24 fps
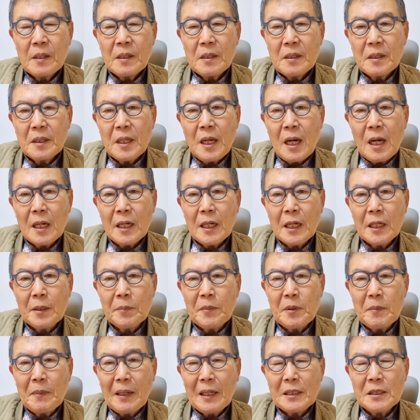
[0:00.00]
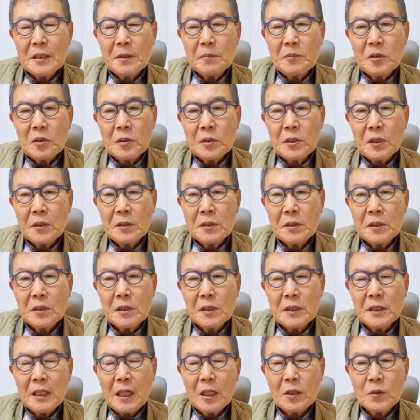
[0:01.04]
근데 하나님이 말씀으로
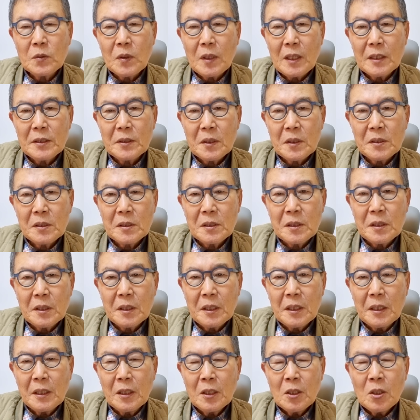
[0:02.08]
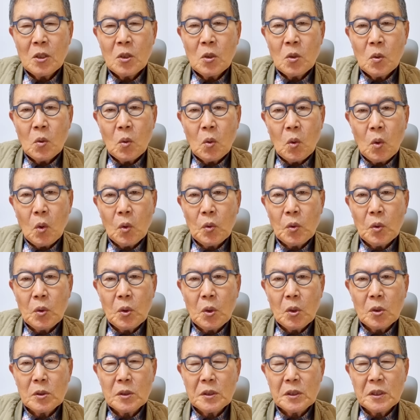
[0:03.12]
선지를 창조하셨을 때
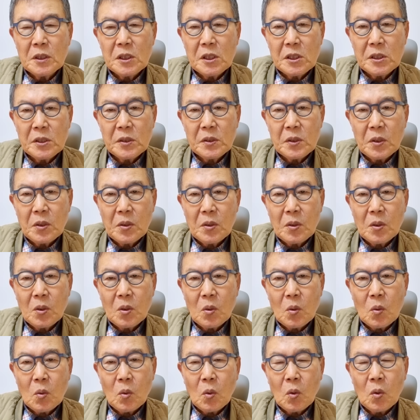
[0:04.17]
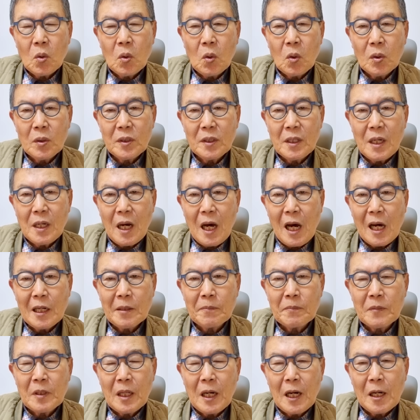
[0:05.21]
혼돈은 질서로, 공허는
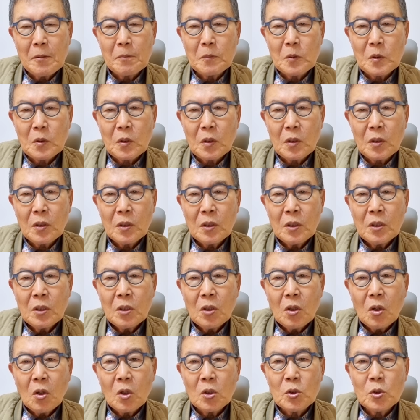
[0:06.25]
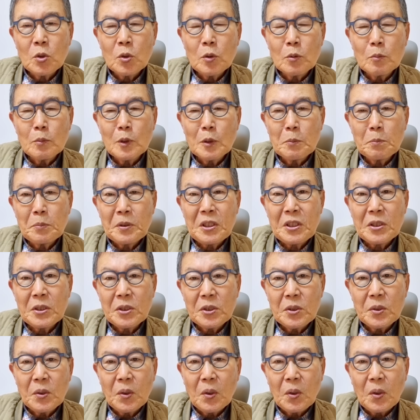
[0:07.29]
아름다움으로, 어두움은
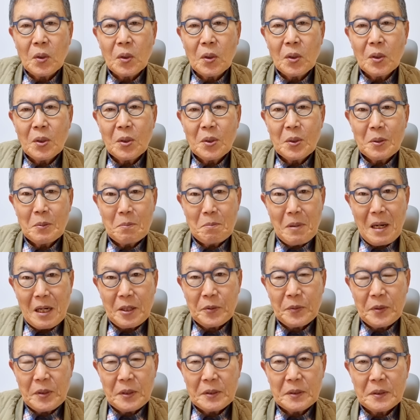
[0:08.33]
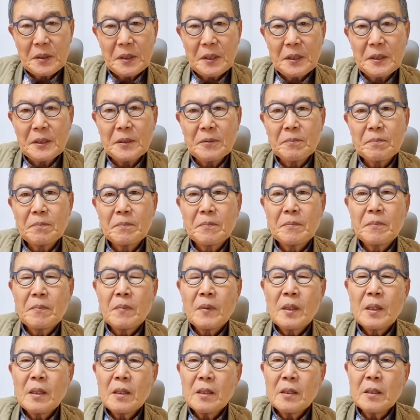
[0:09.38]
빛으로 바뀌었어요.
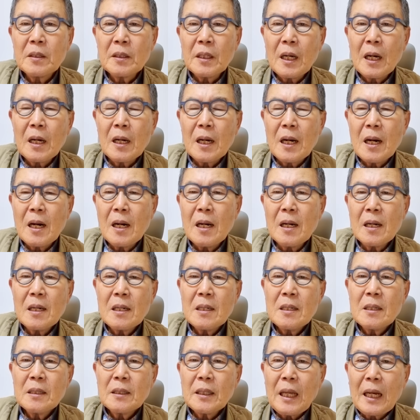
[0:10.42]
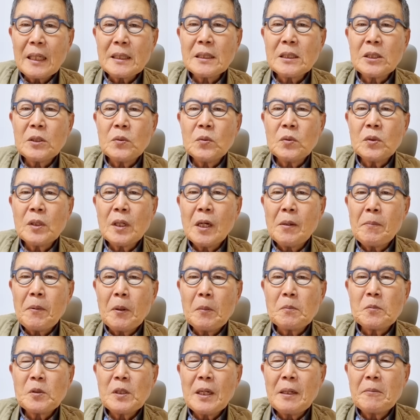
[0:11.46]
그러다가 다시 우리가
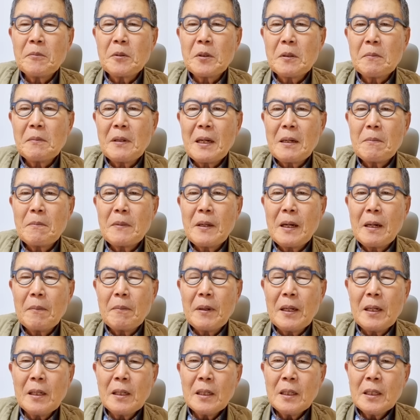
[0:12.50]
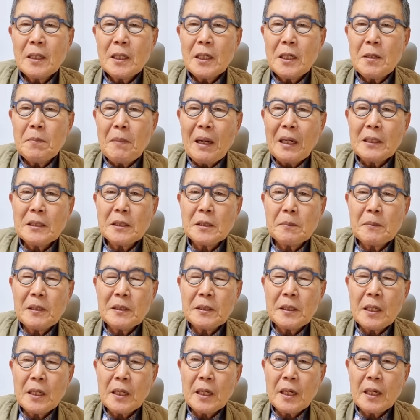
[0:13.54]
범죄함으로 말미암아 이 말씀의
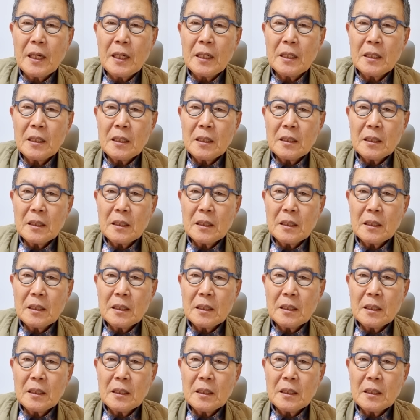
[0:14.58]
세계가